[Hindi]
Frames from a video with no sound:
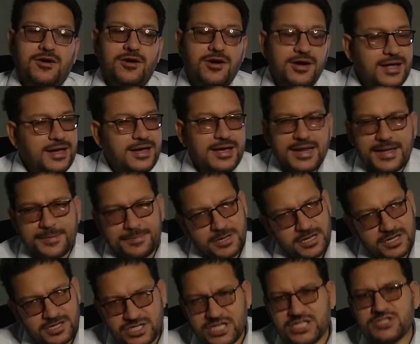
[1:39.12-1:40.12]
और अगर आप
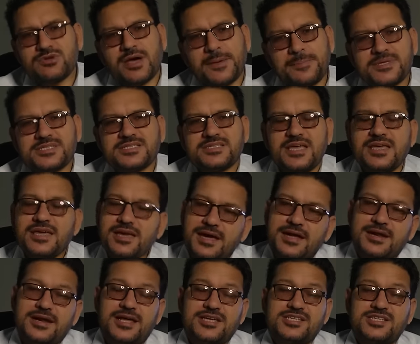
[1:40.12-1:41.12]
चीज़ वापस नहीं
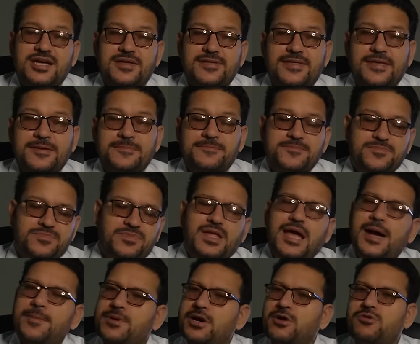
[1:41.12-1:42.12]
करना चाहते
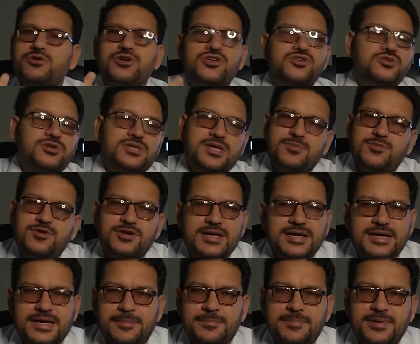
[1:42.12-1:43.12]
आपका कोई छोटा मोटा
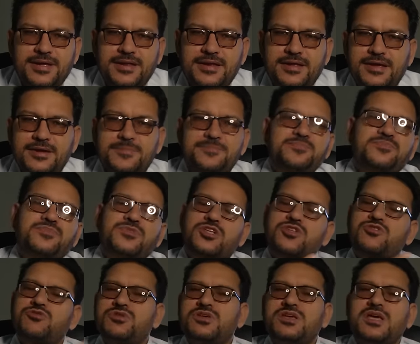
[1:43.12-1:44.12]
कंप्लेन है
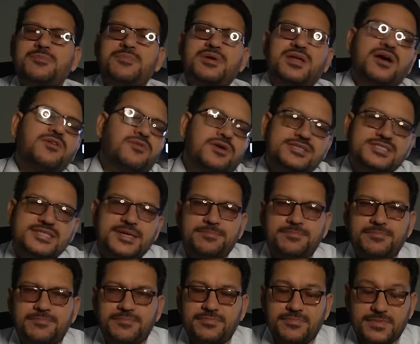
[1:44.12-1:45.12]
तो ये मेरा व्हाट्सअप
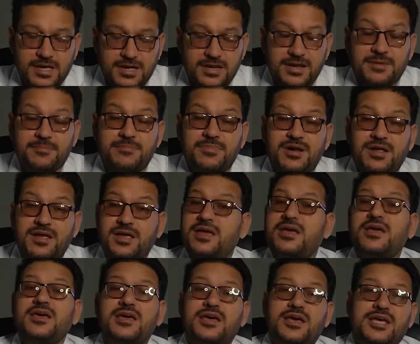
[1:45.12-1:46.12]
नंबर
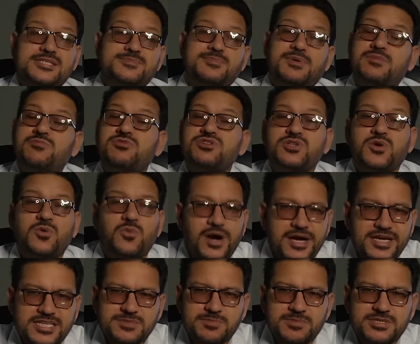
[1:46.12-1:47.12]
है इस पर मुझे
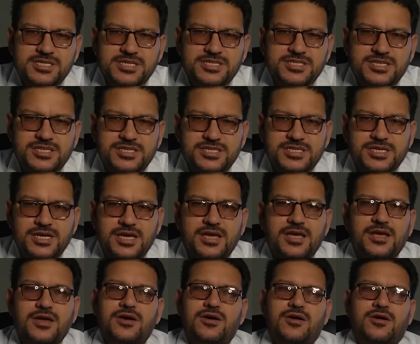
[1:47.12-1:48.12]
वॉइस मैसेज कीजिए
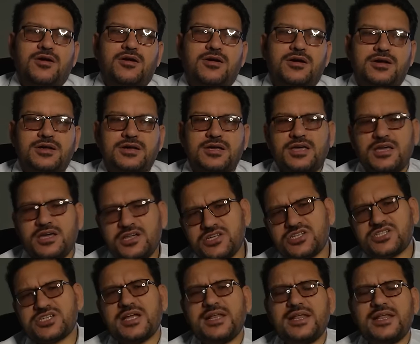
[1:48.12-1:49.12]
और इन
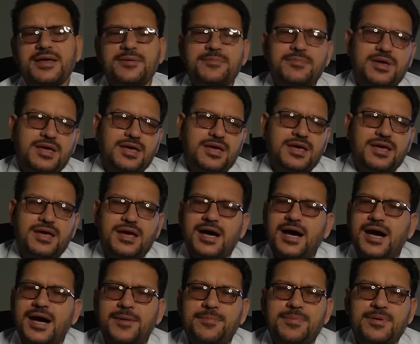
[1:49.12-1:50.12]
मैं
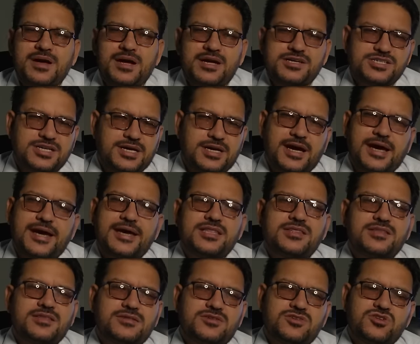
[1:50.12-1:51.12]
आपका
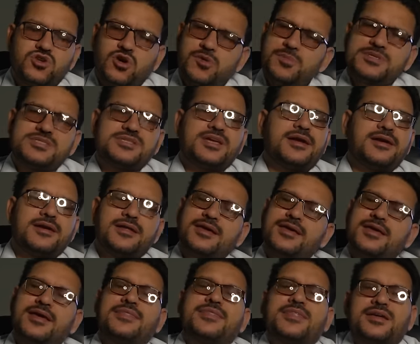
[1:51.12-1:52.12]
शिकायत 24 घंटे
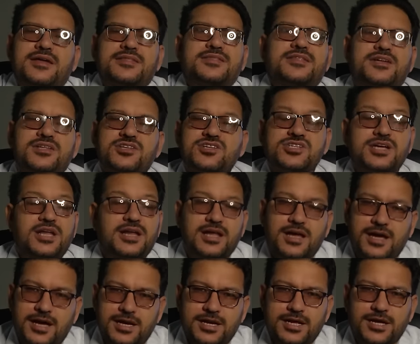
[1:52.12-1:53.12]
के अंदर अंदर इन
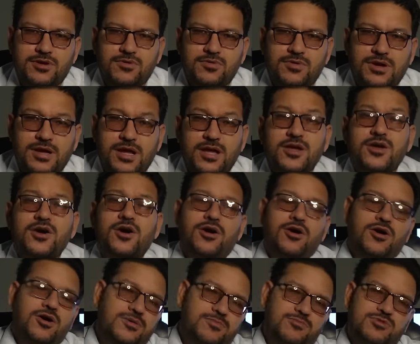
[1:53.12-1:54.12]
हल करूँगा
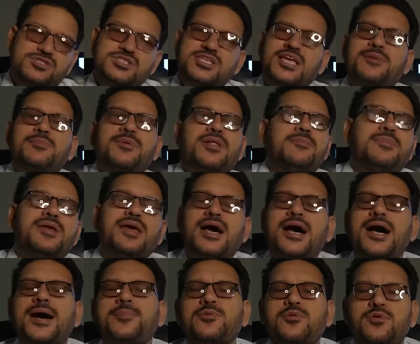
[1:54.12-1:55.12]
और मुस्तबिल में
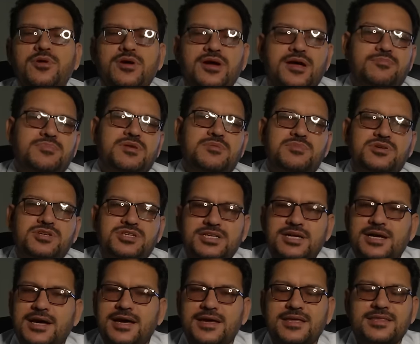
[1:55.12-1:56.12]
आपको कभी भी
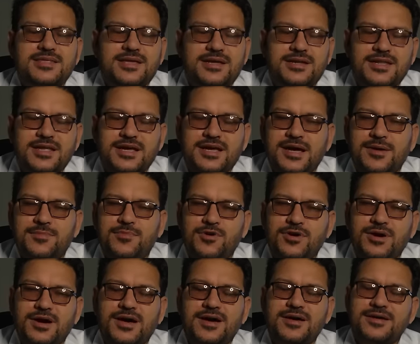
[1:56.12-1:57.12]
शिकायत करने का
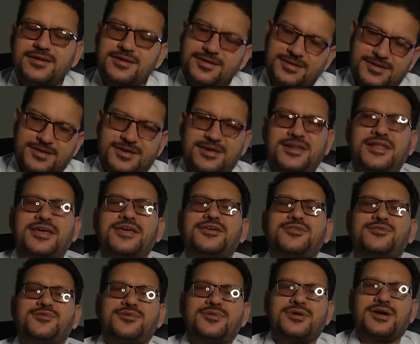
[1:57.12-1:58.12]
मौका नहीं
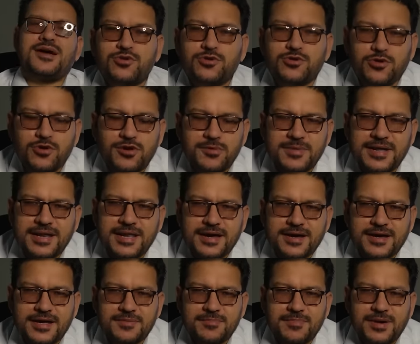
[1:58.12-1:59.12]
दूंगा तो कुल
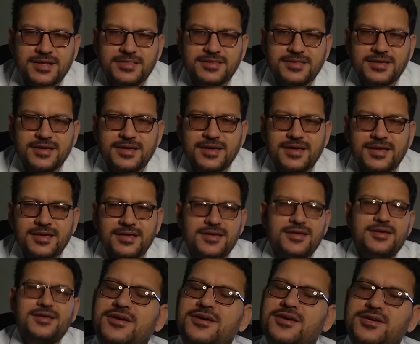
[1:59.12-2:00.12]
मिलाकर बात यह है
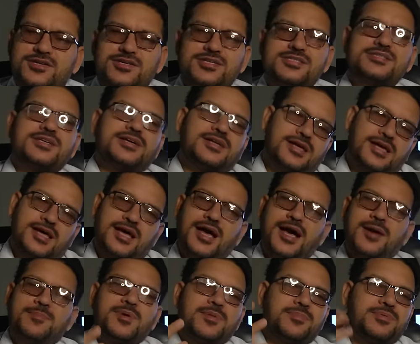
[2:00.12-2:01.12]
कि जिस तरह
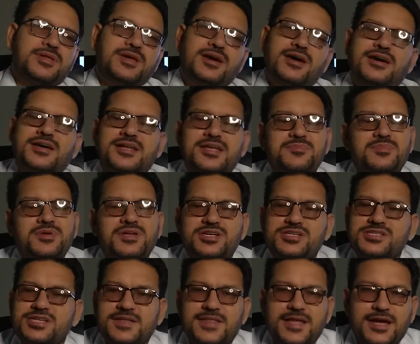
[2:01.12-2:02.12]
आप अपने करीबी
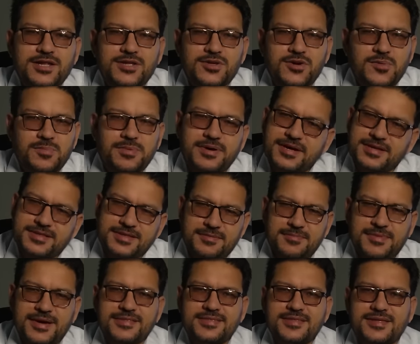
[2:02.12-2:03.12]
रिश्तेदार के ऊपर
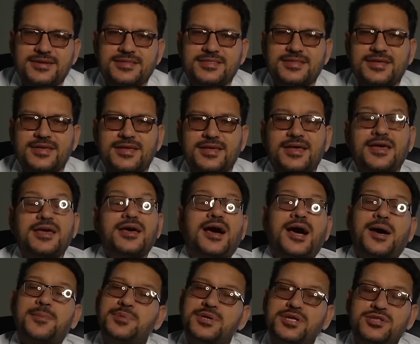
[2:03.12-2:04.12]
अतमाद करते हैं
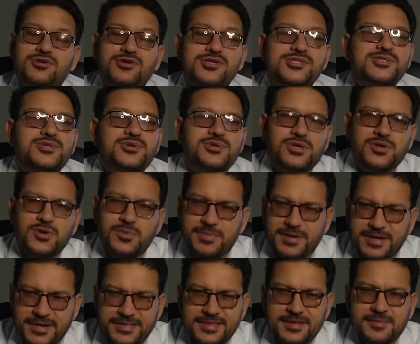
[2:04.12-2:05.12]
अपने दोस्तों के
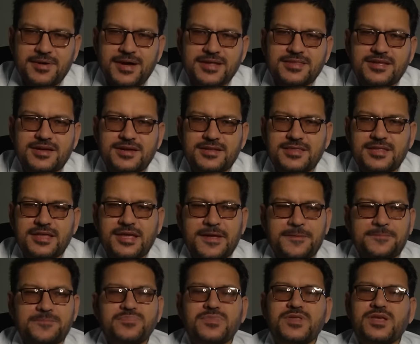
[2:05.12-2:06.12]
ऊपर अतमाद करते
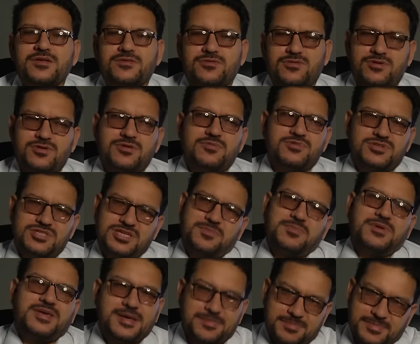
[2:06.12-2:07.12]
हैं तो मुझे
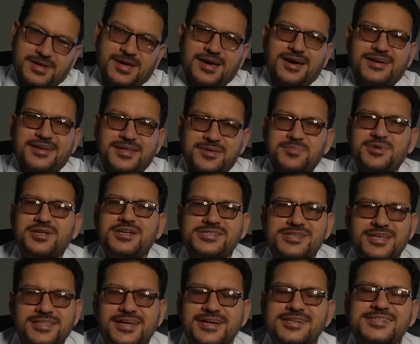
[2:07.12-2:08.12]
भी अपना करीबी
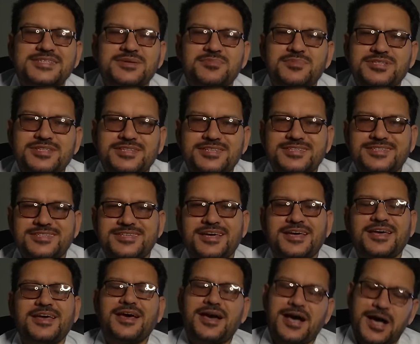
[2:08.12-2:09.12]
रिश्तेदार समझ
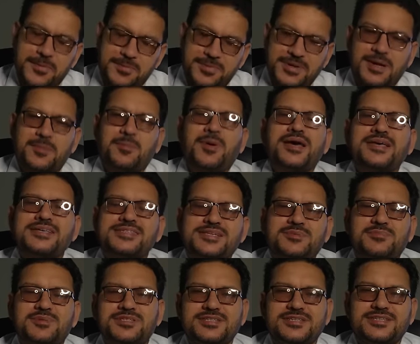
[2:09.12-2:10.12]
लीजिए अपना भाई
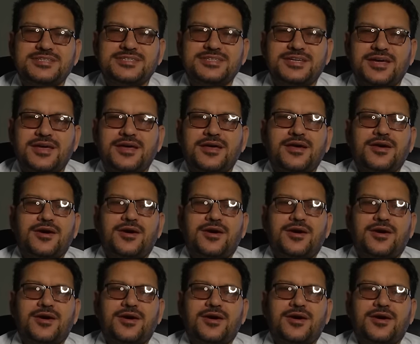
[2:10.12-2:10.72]
समझ लीजिए